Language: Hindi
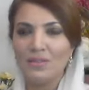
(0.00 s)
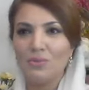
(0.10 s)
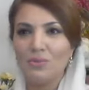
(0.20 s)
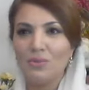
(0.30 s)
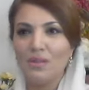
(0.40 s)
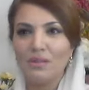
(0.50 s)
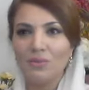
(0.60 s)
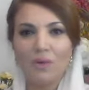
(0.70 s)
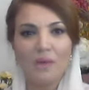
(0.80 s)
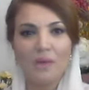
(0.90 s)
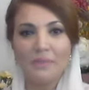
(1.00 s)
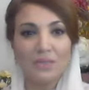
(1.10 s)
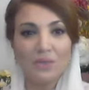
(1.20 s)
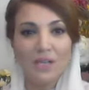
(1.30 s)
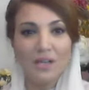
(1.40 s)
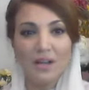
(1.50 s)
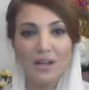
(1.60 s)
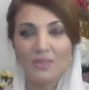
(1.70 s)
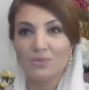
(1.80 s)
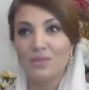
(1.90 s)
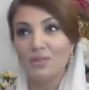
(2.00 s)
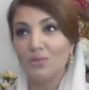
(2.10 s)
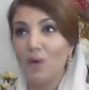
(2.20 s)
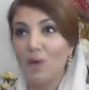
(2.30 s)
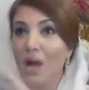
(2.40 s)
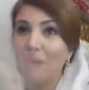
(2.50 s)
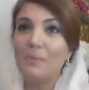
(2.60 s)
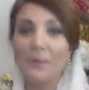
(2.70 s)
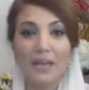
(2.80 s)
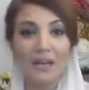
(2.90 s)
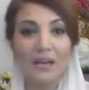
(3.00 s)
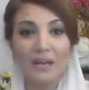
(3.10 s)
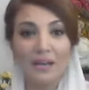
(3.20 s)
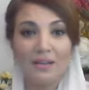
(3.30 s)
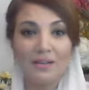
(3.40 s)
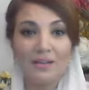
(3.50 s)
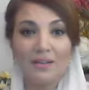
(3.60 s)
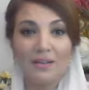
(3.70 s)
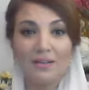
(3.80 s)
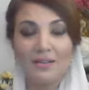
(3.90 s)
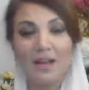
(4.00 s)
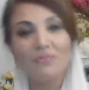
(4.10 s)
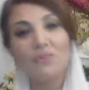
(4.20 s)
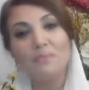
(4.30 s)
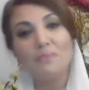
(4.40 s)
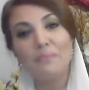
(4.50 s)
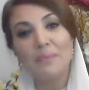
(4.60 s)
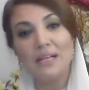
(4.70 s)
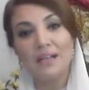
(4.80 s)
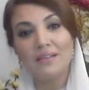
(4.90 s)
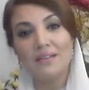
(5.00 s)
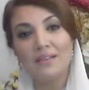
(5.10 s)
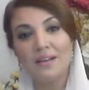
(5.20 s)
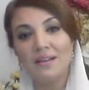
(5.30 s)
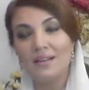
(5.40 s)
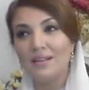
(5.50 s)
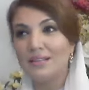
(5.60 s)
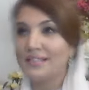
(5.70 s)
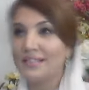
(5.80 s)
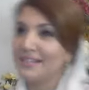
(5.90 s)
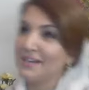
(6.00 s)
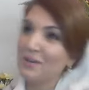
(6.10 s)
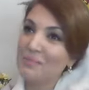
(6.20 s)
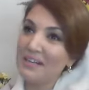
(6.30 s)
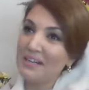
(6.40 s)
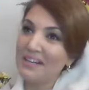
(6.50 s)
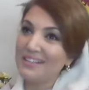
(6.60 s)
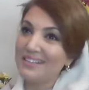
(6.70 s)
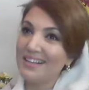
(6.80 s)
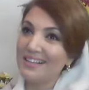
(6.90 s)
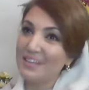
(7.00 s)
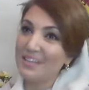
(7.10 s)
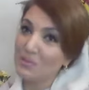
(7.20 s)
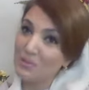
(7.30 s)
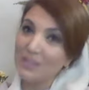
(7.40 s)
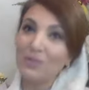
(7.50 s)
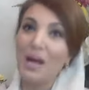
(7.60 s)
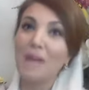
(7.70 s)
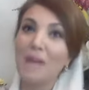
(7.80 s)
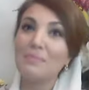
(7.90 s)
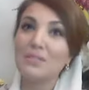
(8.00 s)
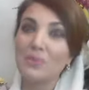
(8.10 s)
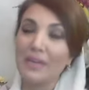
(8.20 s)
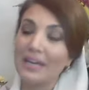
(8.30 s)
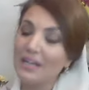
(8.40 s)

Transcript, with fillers: यू टर्न तो हमने तो नहीं कहा यू टर्न तो आप लोग कह रहे हैं सहाफियों पे लगा दिया तजी नगारों पे लगा दिया कि यू टर्न तो आप इसको कह